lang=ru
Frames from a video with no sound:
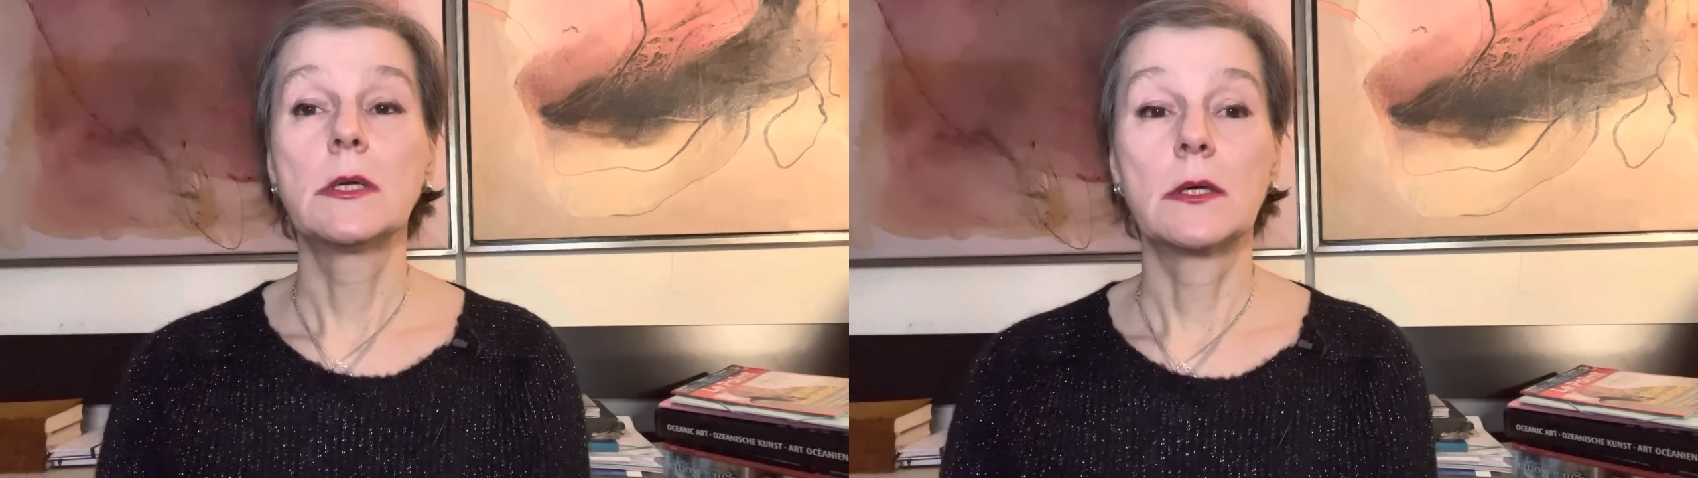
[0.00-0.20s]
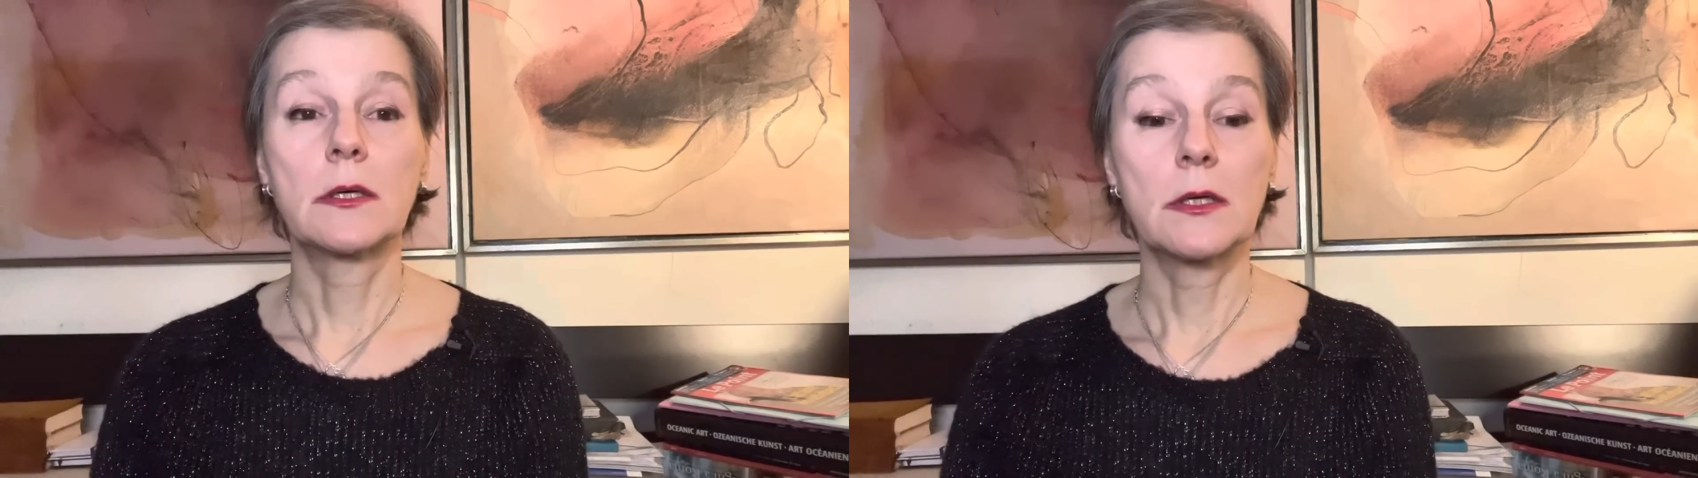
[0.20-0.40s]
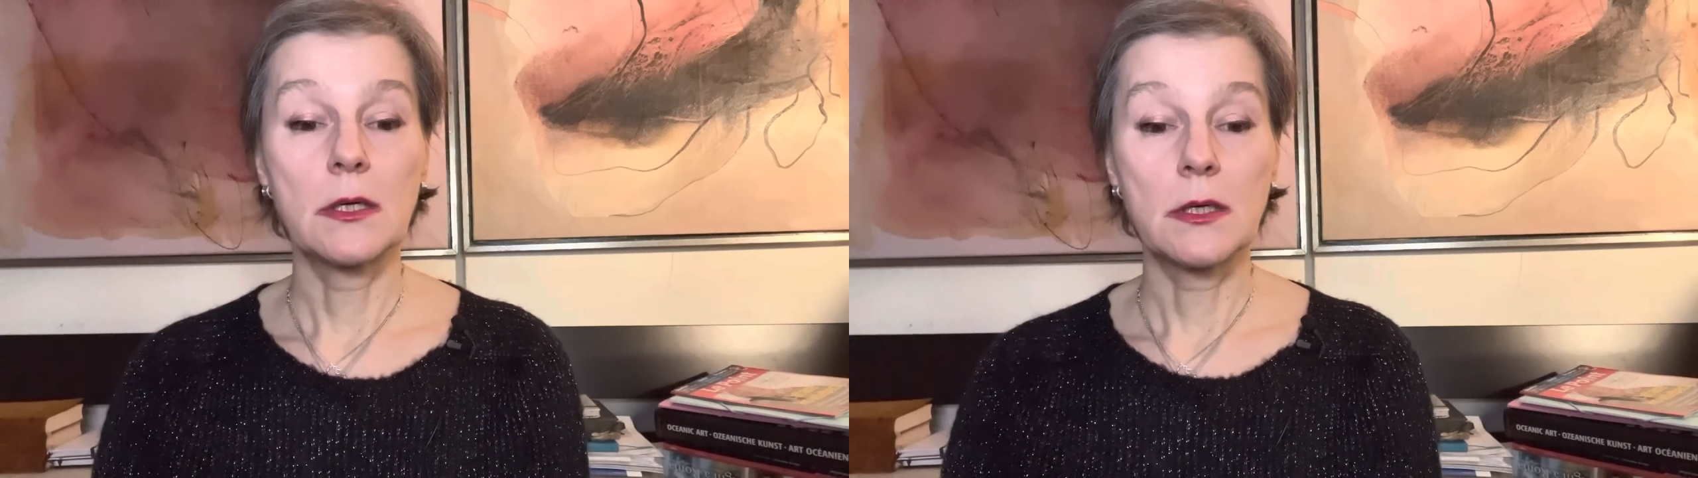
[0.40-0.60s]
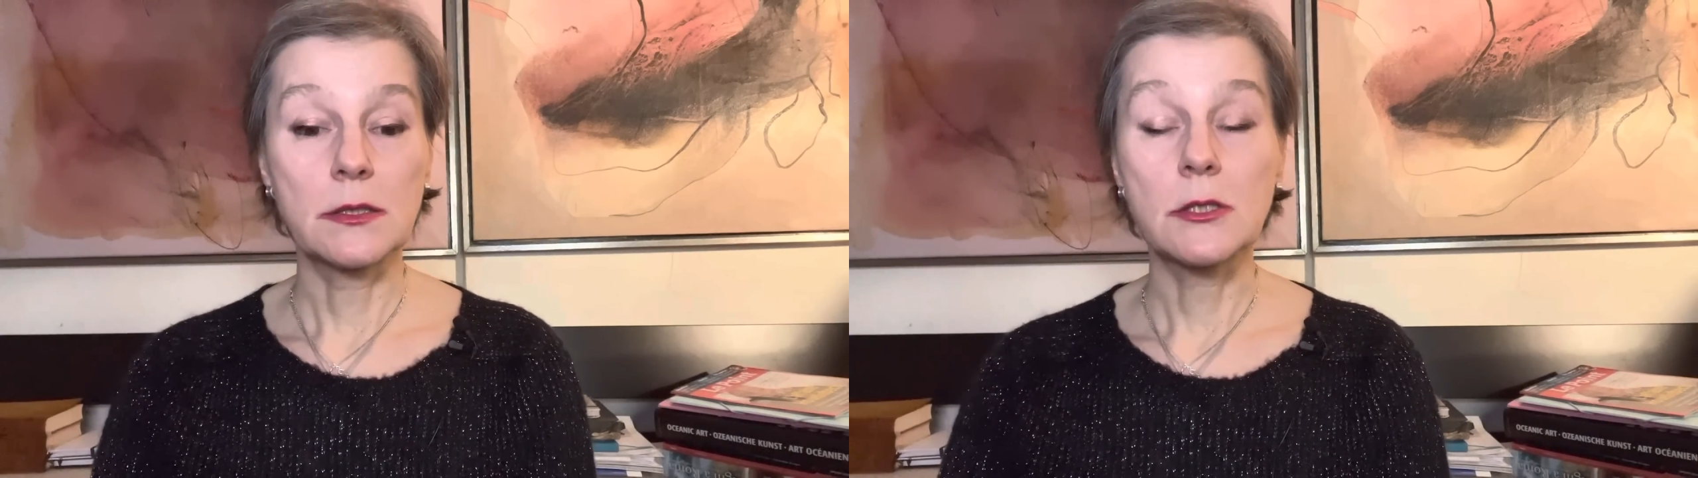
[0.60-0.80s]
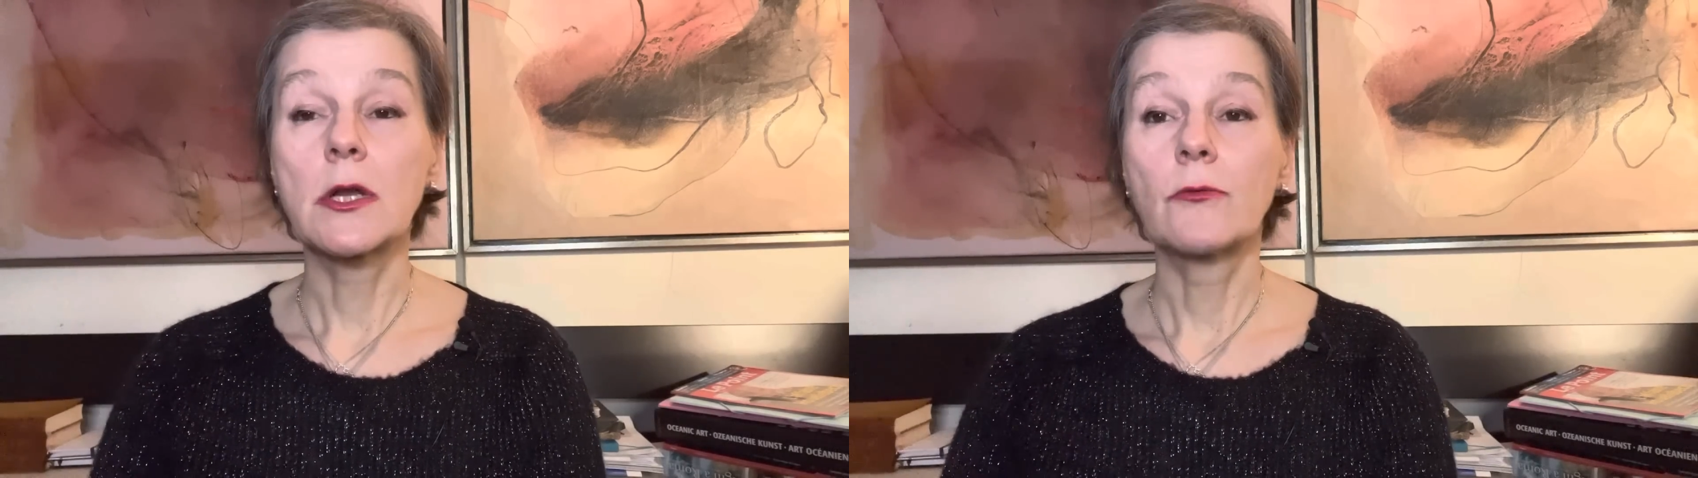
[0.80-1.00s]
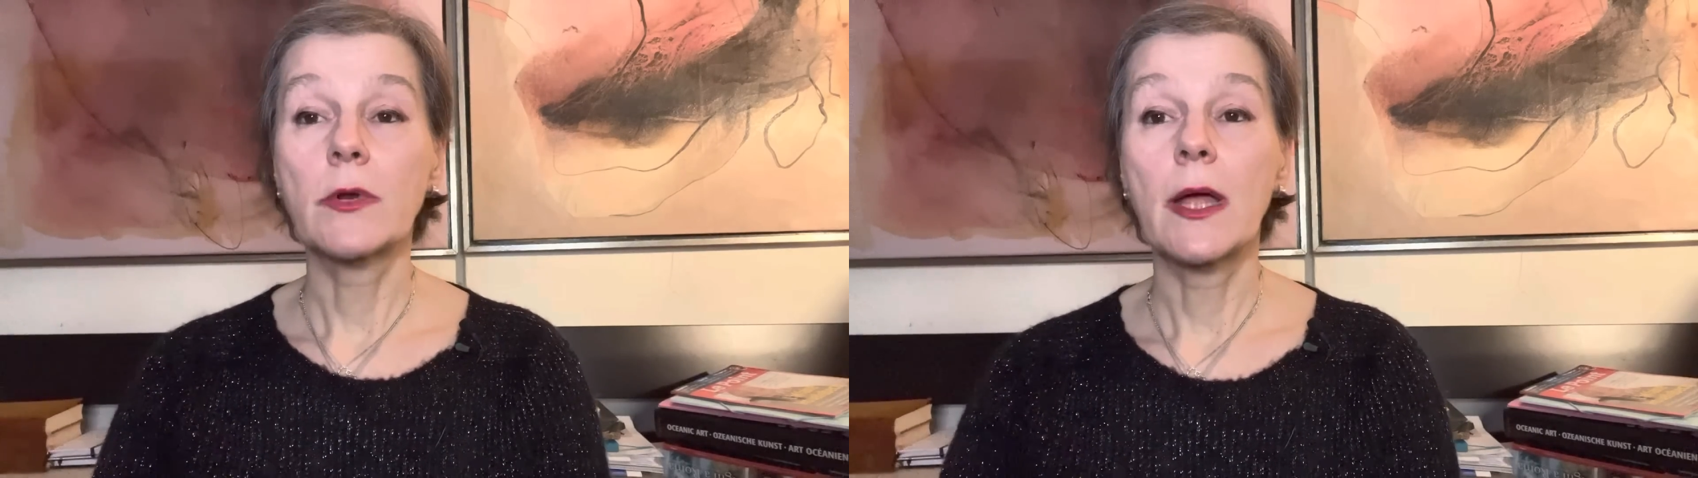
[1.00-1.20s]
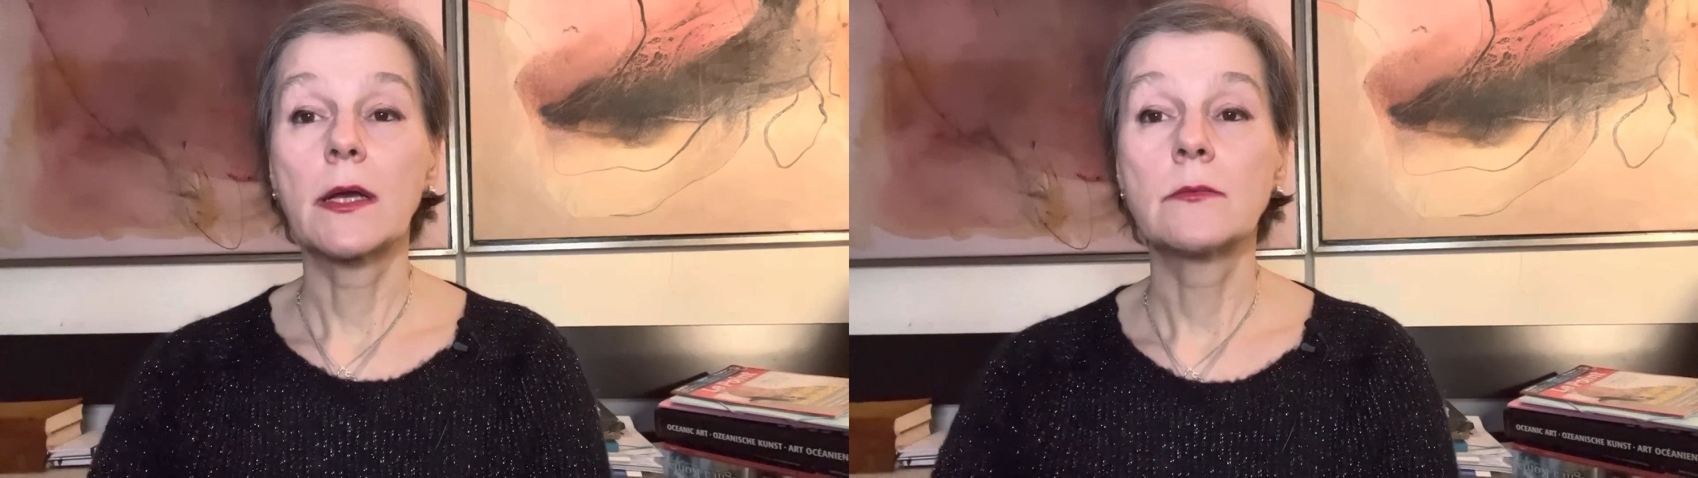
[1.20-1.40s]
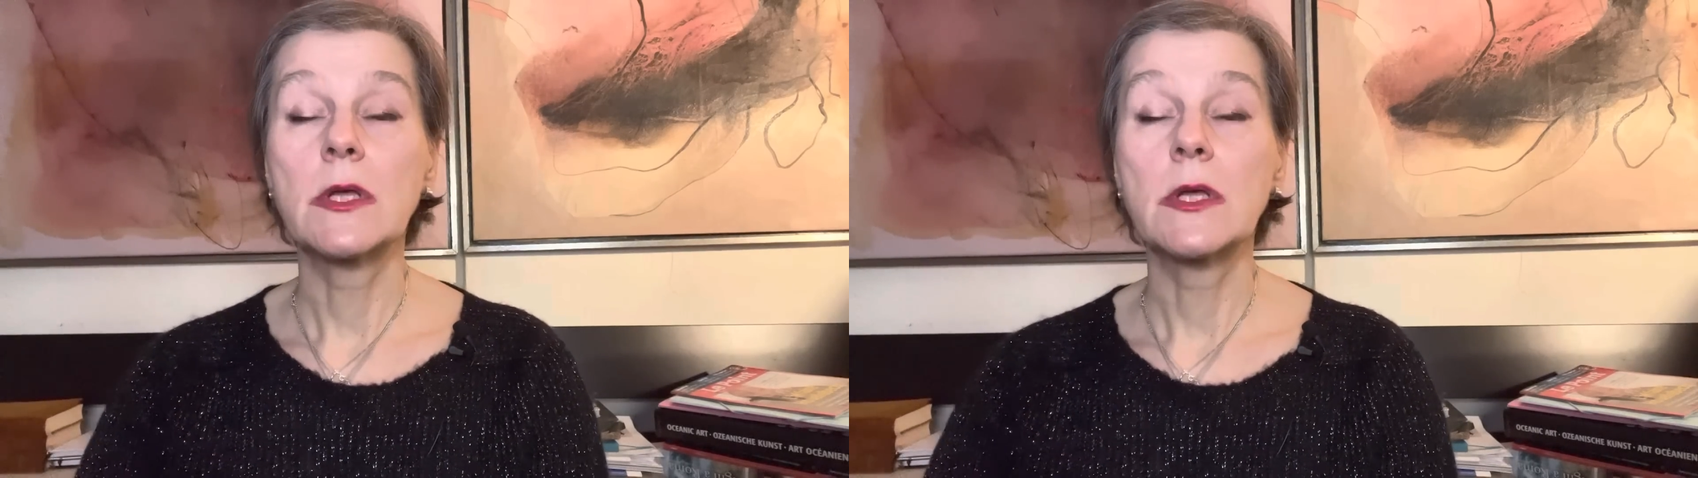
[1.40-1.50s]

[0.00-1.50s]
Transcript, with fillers: А, и, к сожалению, в реальном